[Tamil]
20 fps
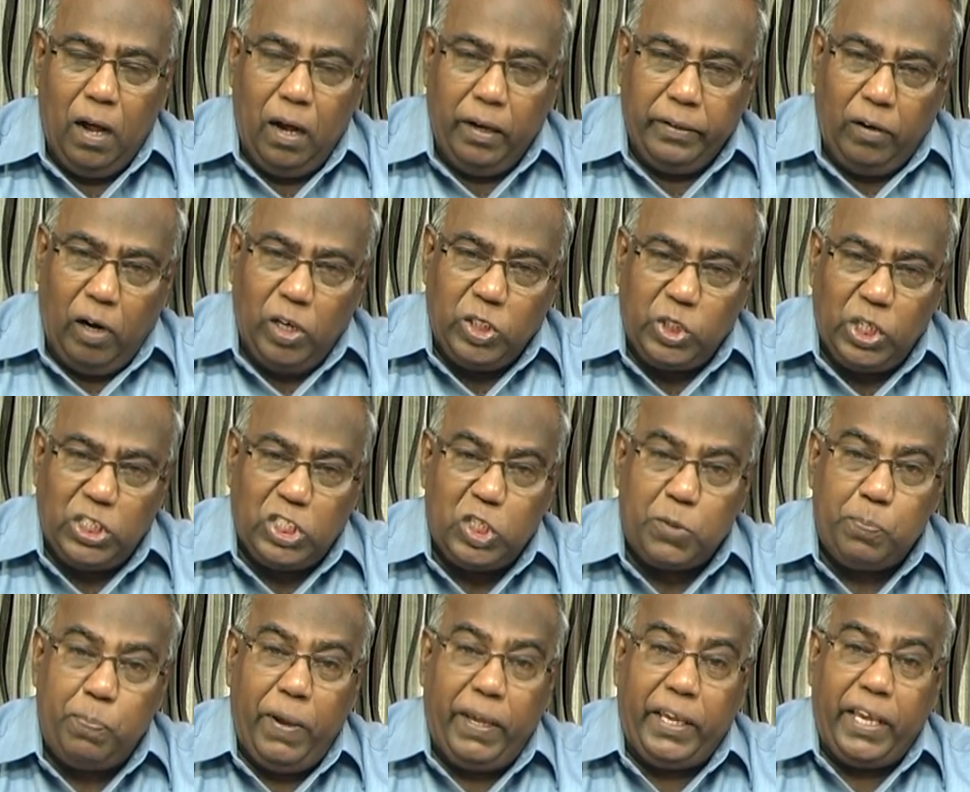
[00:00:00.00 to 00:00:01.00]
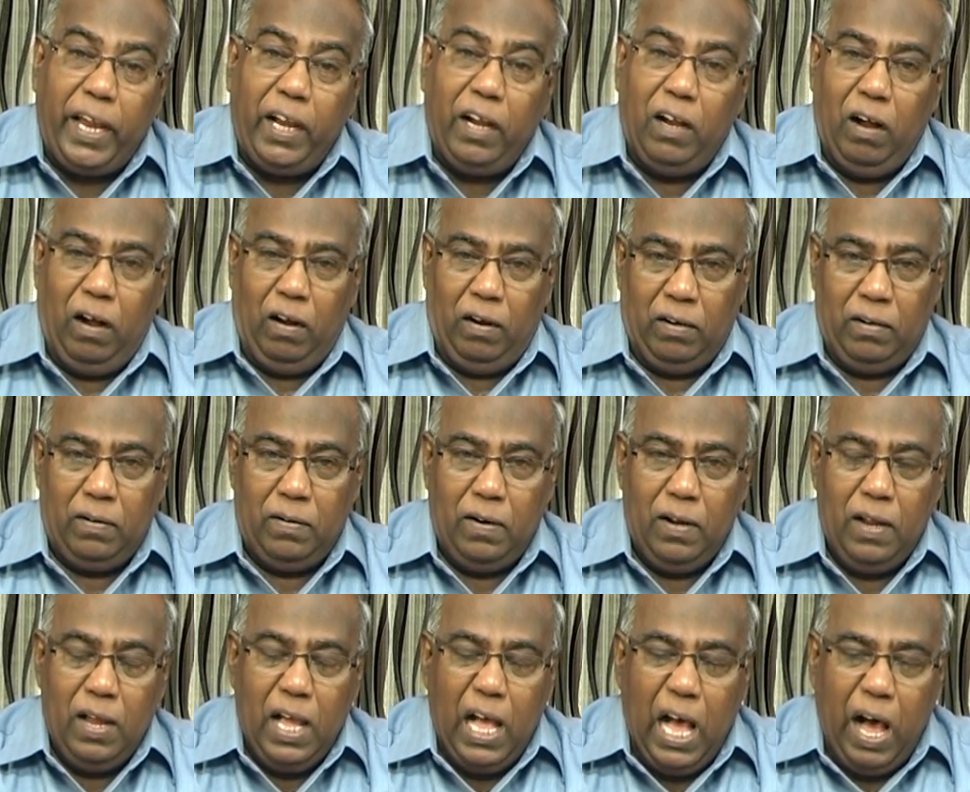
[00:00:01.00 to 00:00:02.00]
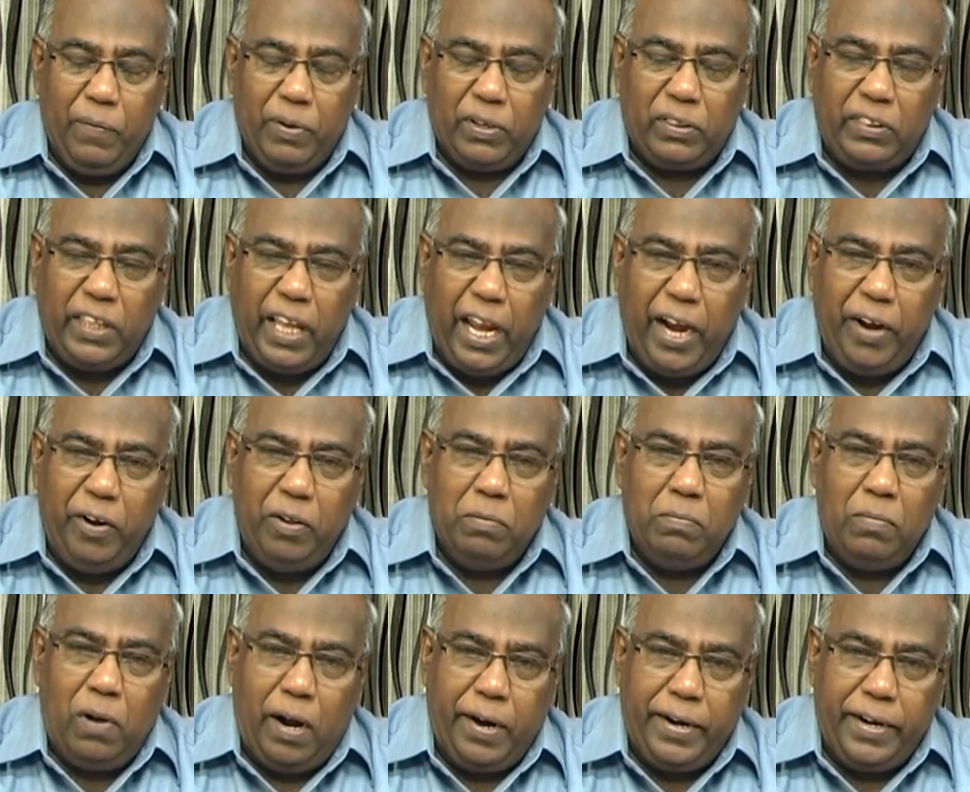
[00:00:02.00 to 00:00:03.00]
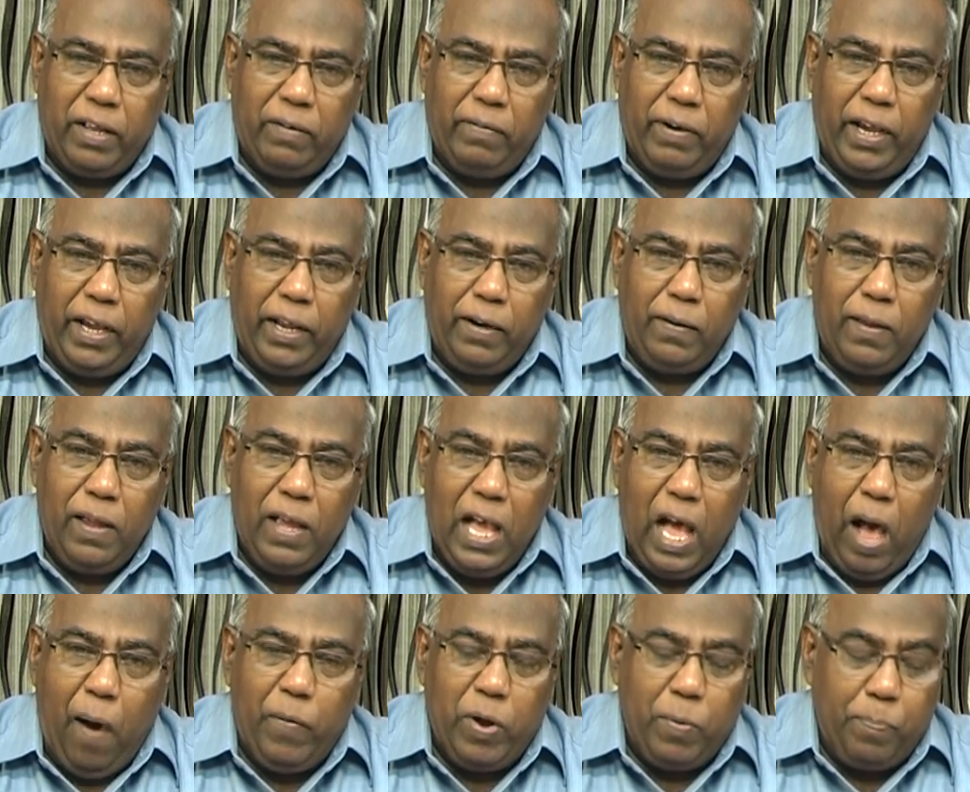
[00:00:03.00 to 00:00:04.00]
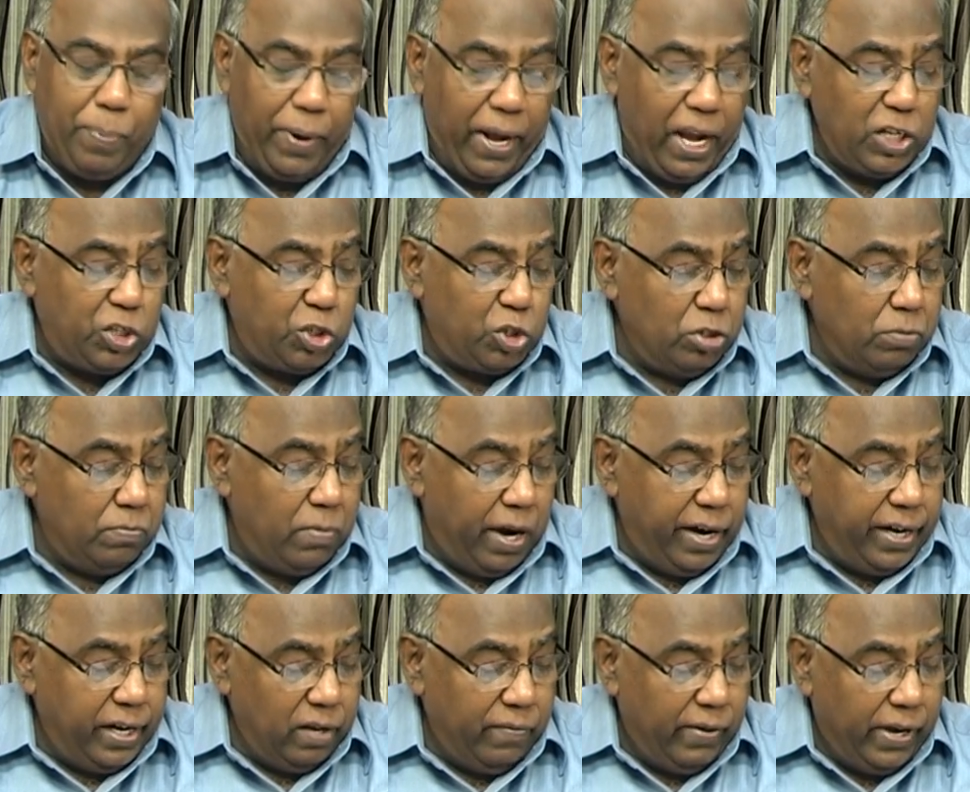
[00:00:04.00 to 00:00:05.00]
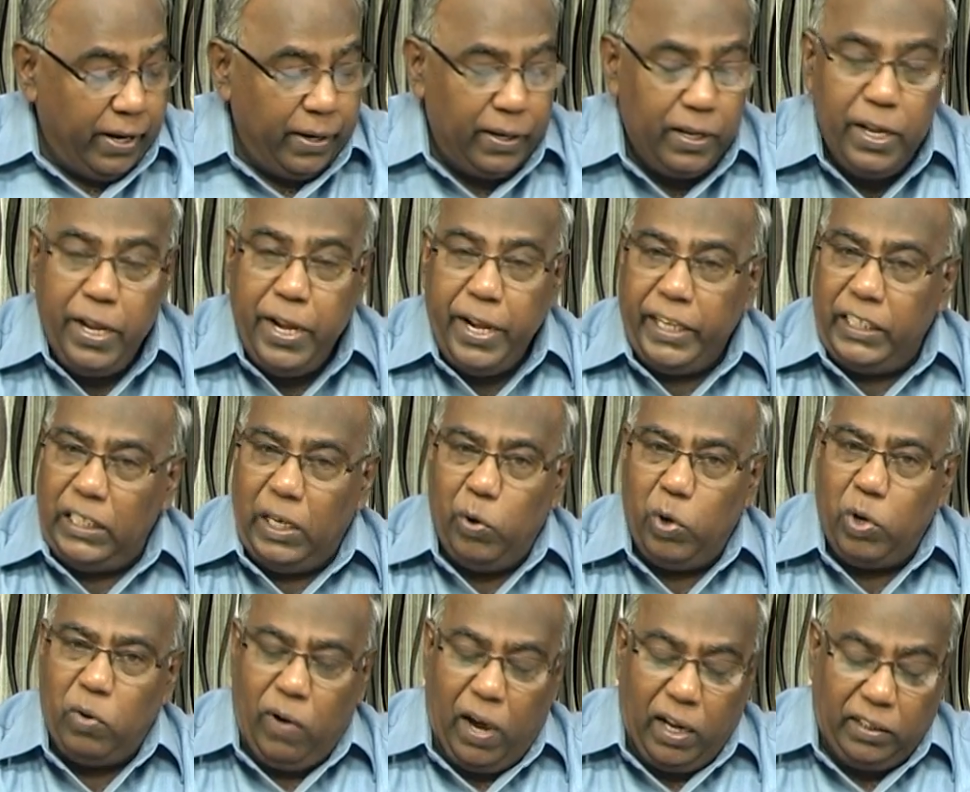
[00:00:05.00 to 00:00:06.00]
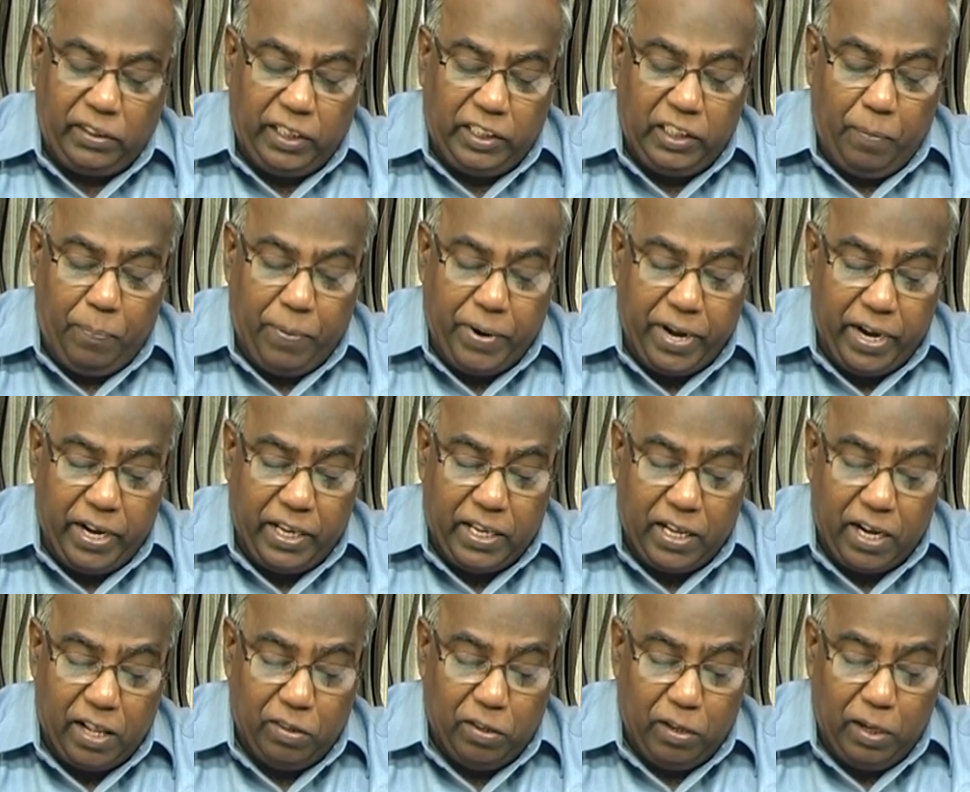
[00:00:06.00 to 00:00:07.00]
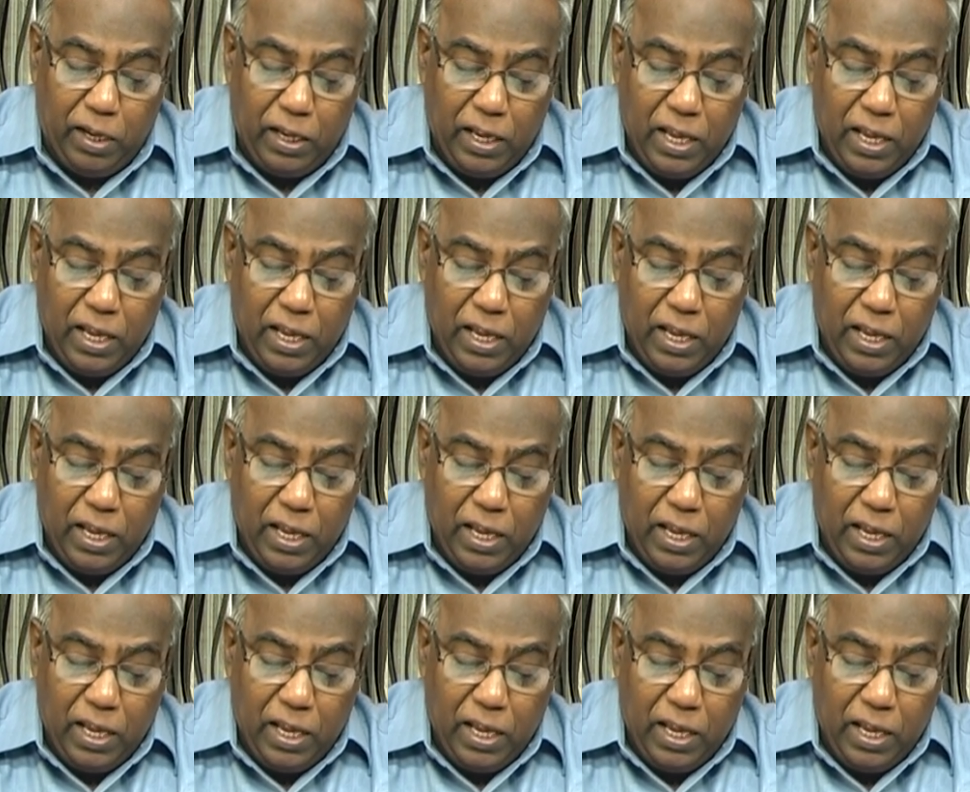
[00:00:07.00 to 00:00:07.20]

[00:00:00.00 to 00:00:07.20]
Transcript: அண்ட் ஆல்சோ இஸ் அ ஸ்பீக்கிங் காட் அவர் தேடும் ஆண்டவர் அவர் பேசும் ஆண்டவர் இதில் ஒரு வார்த்தை எழுதப்பட்டிருக்கிறது